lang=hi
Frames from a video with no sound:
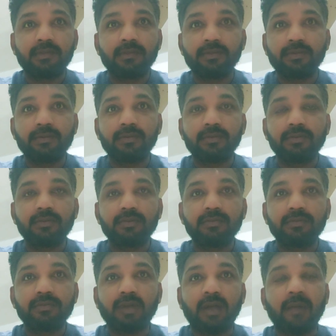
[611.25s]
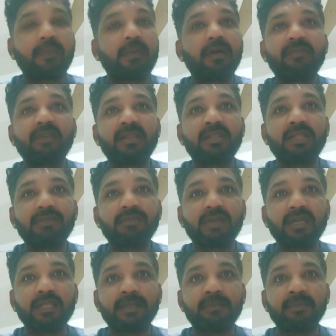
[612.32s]
तो आपका व्यक्तित्व
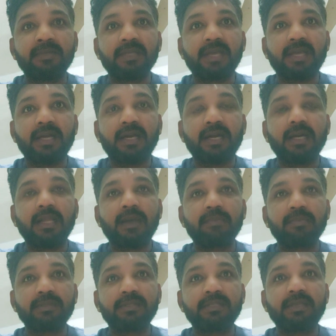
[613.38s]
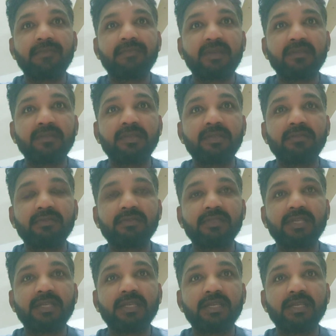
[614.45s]
खत्म हो जाएगा अगर आप किसी के व्यक्तित्व से